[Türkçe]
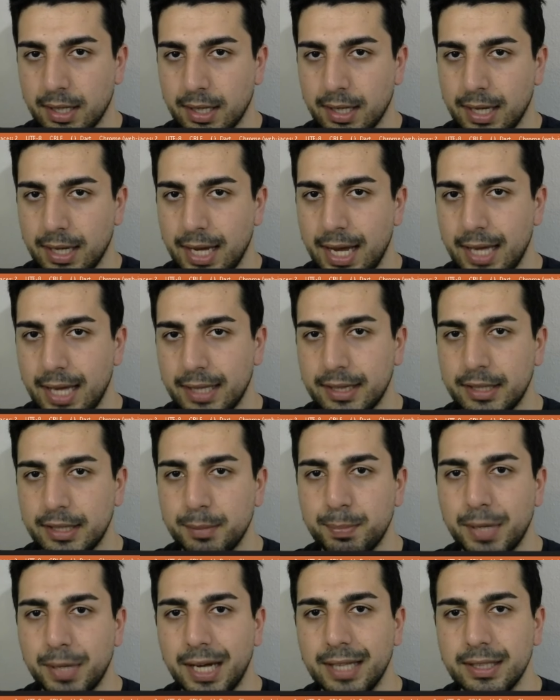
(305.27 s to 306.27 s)
add
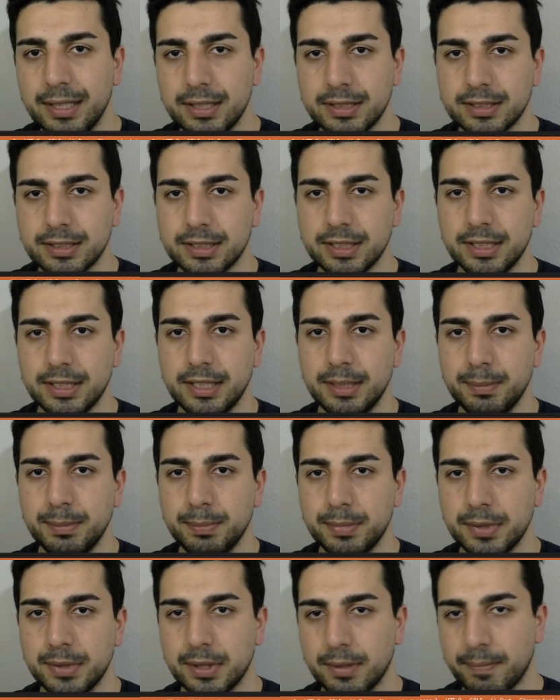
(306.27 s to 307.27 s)
dependency deyip
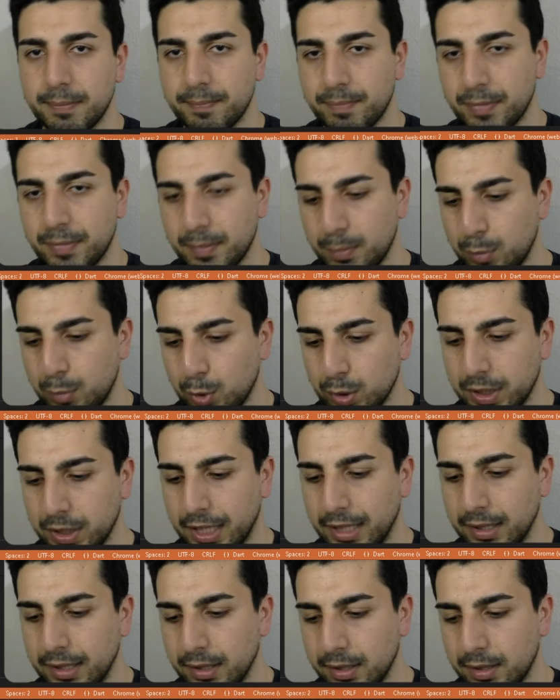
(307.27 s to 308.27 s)

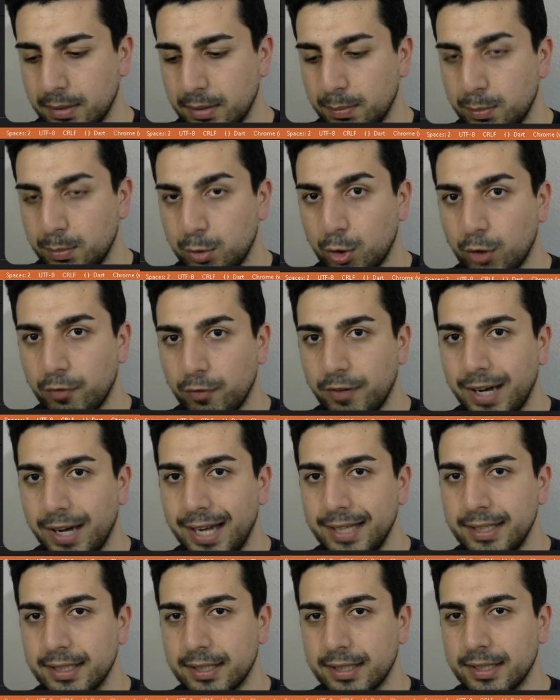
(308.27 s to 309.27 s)
buradan
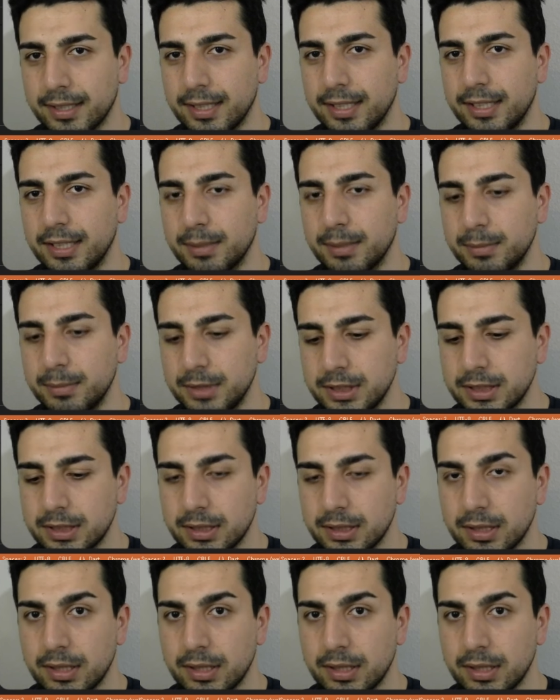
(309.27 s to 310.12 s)
provider dediğimiz